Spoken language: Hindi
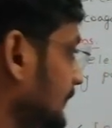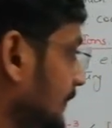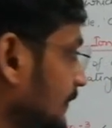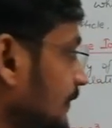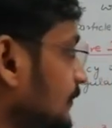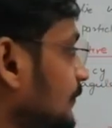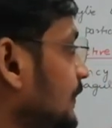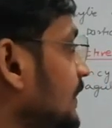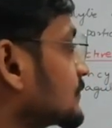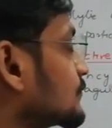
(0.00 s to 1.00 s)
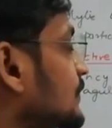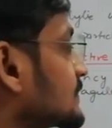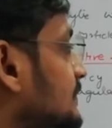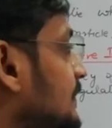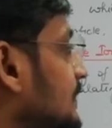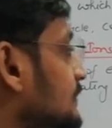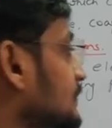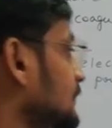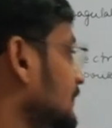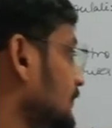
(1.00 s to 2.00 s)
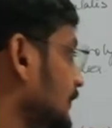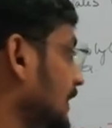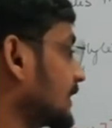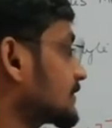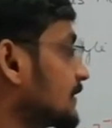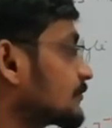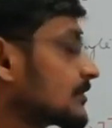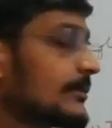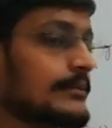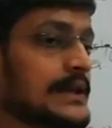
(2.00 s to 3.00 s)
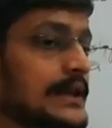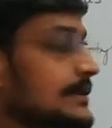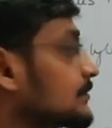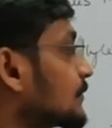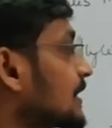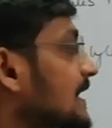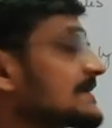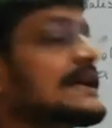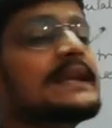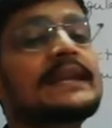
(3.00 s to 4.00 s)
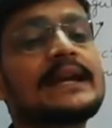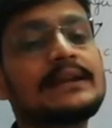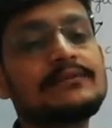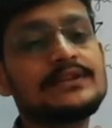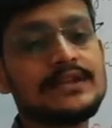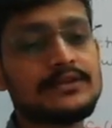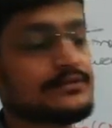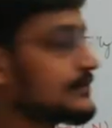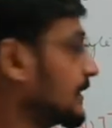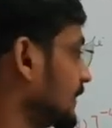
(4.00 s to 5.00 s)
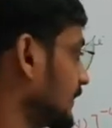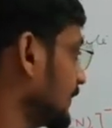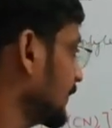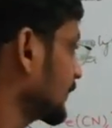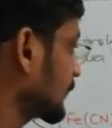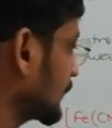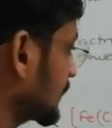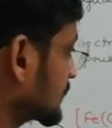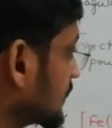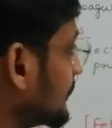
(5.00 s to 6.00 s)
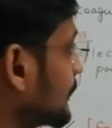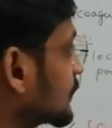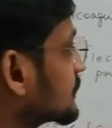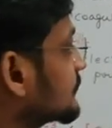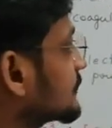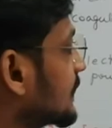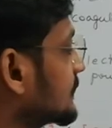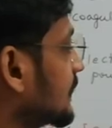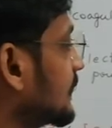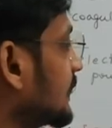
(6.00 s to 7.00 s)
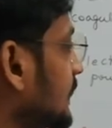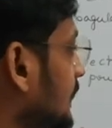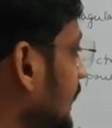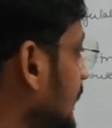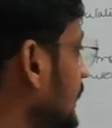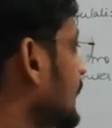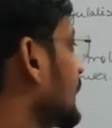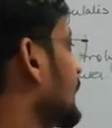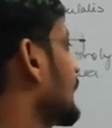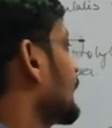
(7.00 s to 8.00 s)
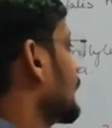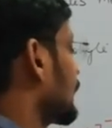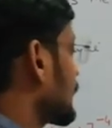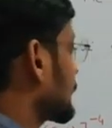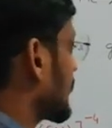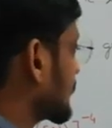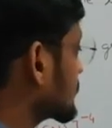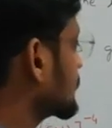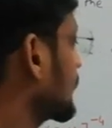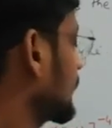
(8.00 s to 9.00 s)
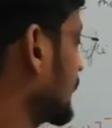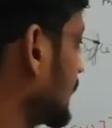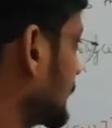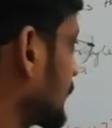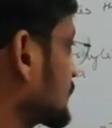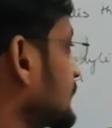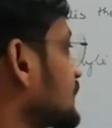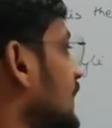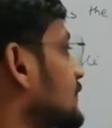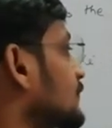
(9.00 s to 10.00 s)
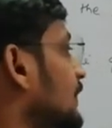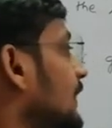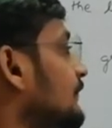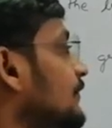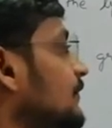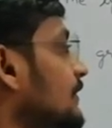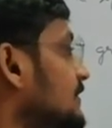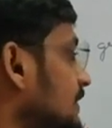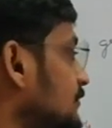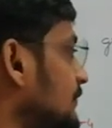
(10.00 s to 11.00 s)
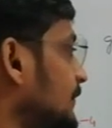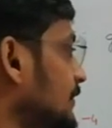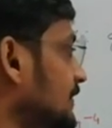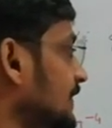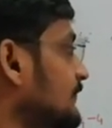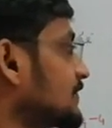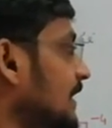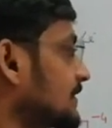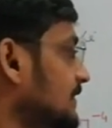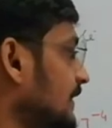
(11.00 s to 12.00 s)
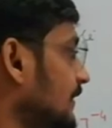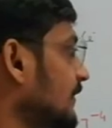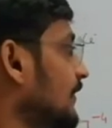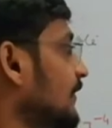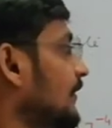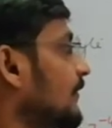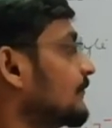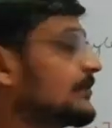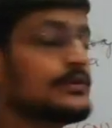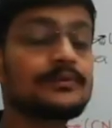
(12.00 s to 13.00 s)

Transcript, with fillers: में तो ए एस टू एस थ्री के कोलाइडल सोल्यूशन में मिला दें जो कि कैसा है निगेटिवली चार्ज कोलाइड तो इसका पॉजिटिव चार्ज यानी टी आई फोर प्लस यानी पॉजिटिव चार्ज जो है वो इसका जो पॉजिटिव चार्ज है वो